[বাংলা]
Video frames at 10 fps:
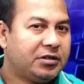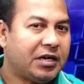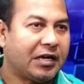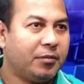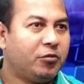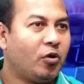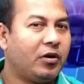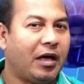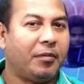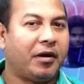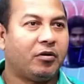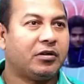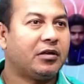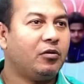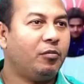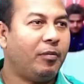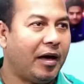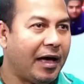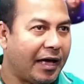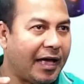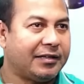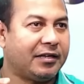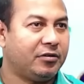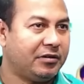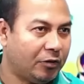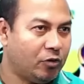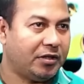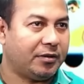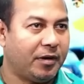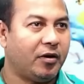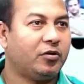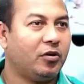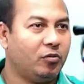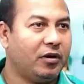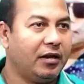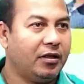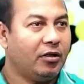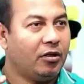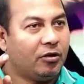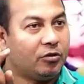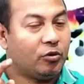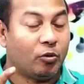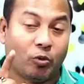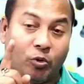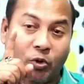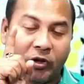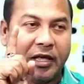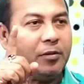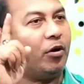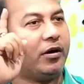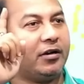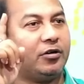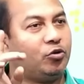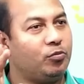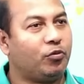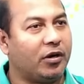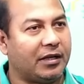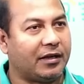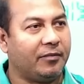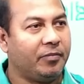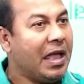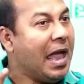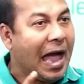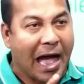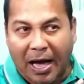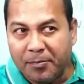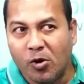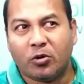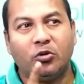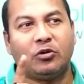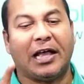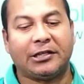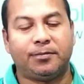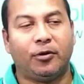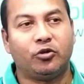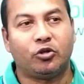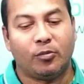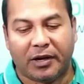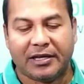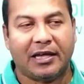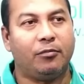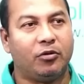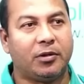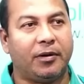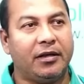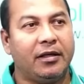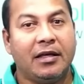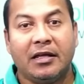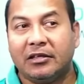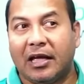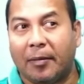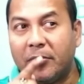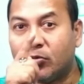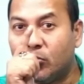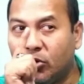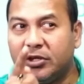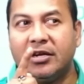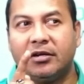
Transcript: সাকিব যখন আমার কথা কেউ আজাদ জাদু আজাদ বাংলা যখন উঠে তো কোনো কথাই বলে না চুপ করে থাকে আমিও কিন্তু আজ পর্যন্ত তোমার এখানে বলতে পারি যে আমি কোনোদিন